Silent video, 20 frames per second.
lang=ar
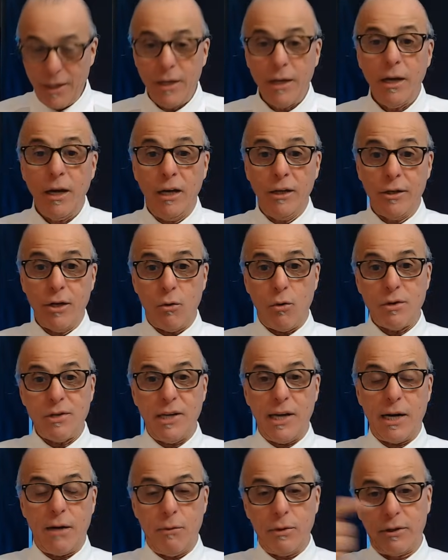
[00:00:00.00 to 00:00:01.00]
عندك
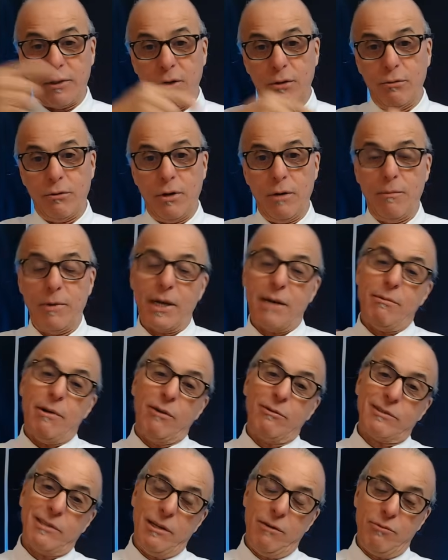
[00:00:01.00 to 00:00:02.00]
صحراوات دخلوا للمغرب
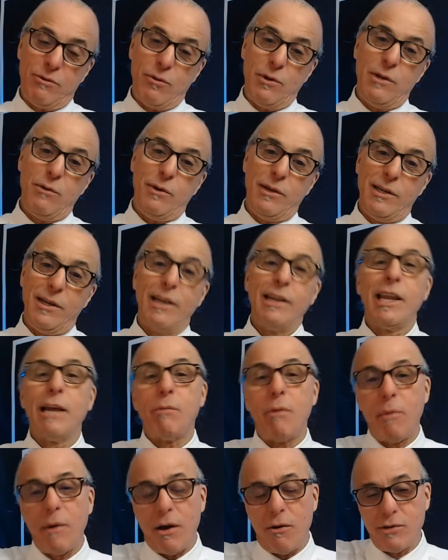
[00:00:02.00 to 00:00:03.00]
عاوتاني وتوليو عليه لا
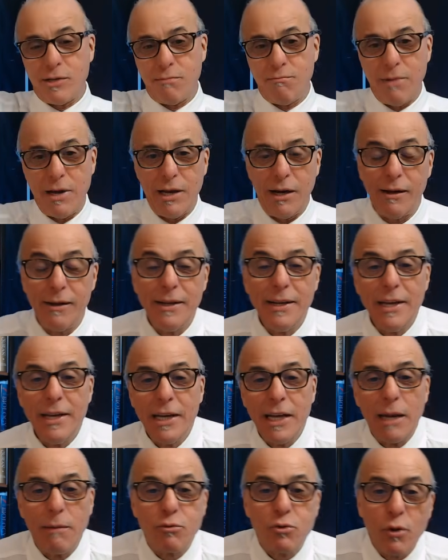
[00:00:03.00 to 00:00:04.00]
ما بقاو تمايا
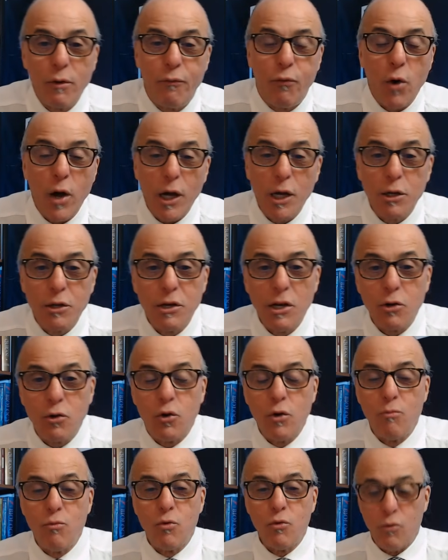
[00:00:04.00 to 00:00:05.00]
لبسوا الفواقي
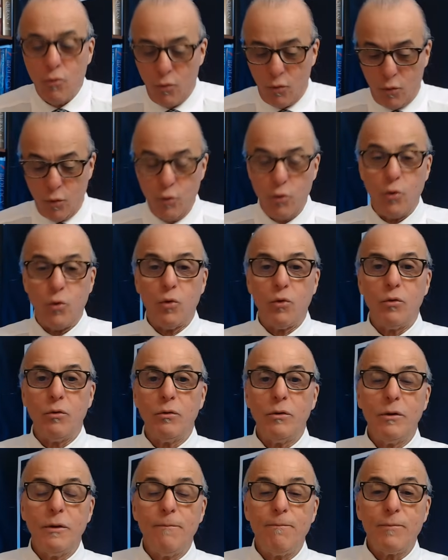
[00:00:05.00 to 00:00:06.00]
ديالكم وكلوا
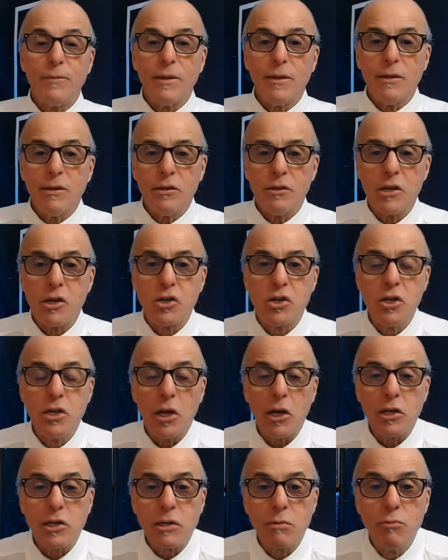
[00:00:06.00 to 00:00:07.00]
داكشي اللي
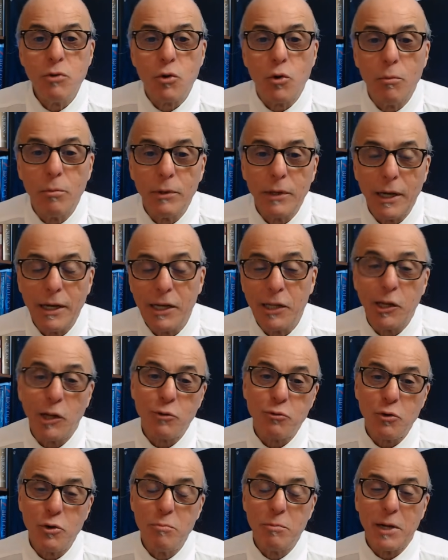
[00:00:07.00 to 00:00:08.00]
قسم لكم الله الا
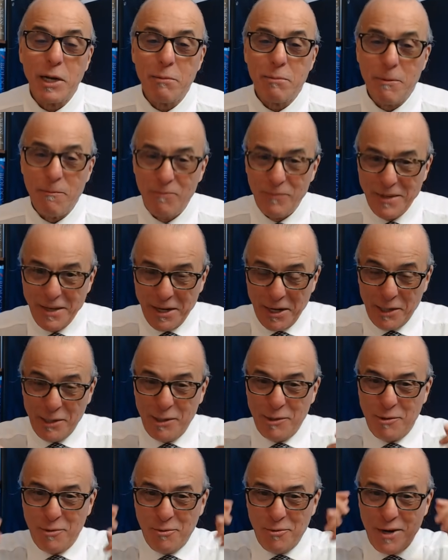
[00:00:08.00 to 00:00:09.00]
دخلتوا للمغرب غادي
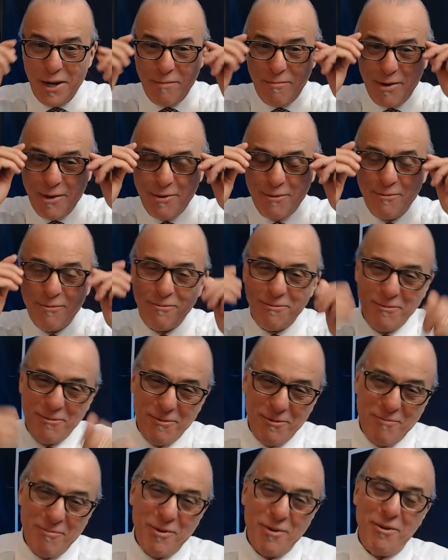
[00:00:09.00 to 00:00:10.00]
ديروا لاباس
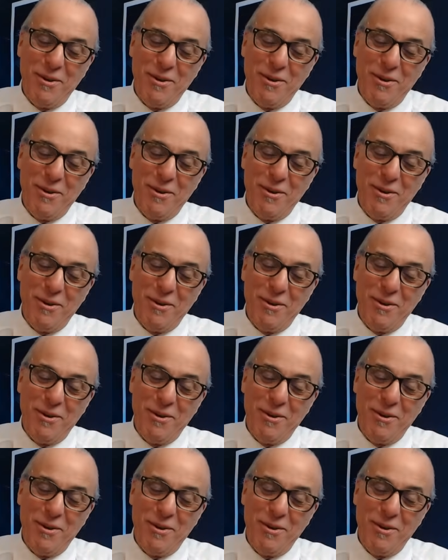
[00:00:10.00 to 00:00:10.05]
وبقوا